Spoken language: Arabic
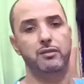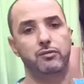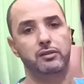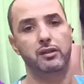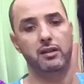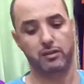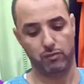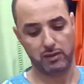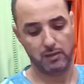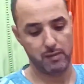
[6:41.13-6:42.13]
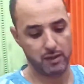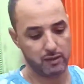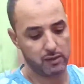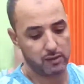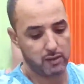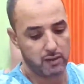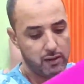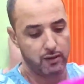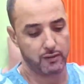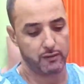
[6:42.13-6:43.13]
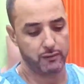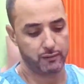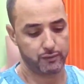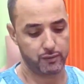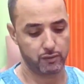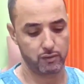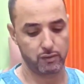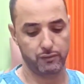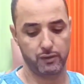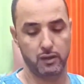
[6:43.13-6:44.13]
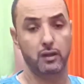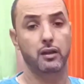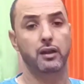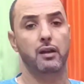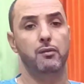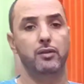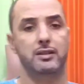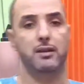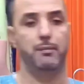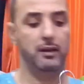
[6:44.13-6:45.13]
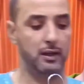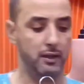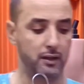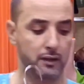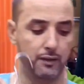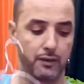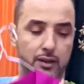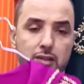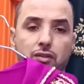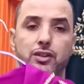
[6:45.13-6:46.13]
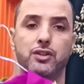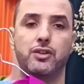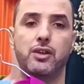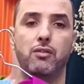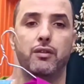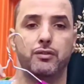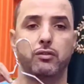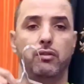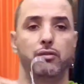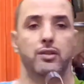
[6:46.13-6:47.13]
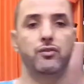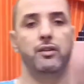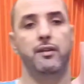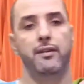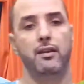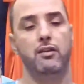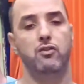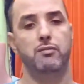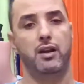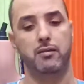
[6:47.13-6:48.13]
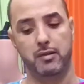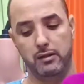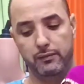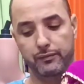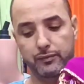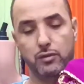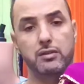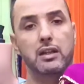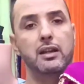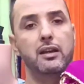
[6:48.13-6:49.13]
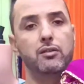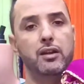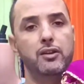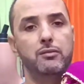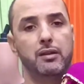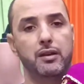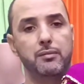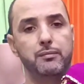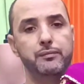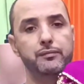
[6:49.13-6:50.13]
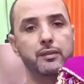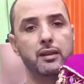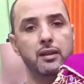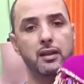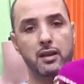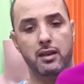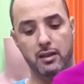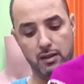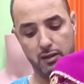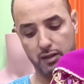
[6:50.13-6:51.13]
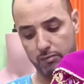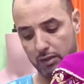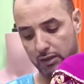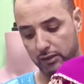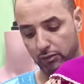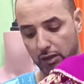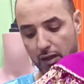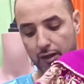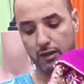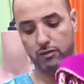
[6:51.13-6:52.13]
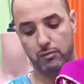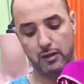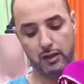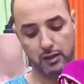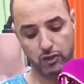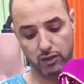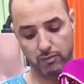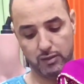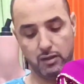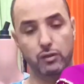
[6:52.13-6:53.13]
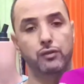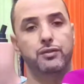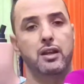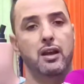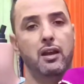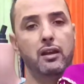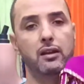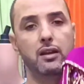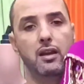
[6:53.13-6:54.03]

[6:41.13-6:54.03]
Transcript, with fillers: شي موديل تواصل معنا في رقم الواتساب اللي خليناه اسفل الشاشه اولا في صندوق الوصف ومرحبا توصل داخل وخارج المغرب كنتمنى تعطيونا ارائكم على هاد الجلبات هادو في التعاليق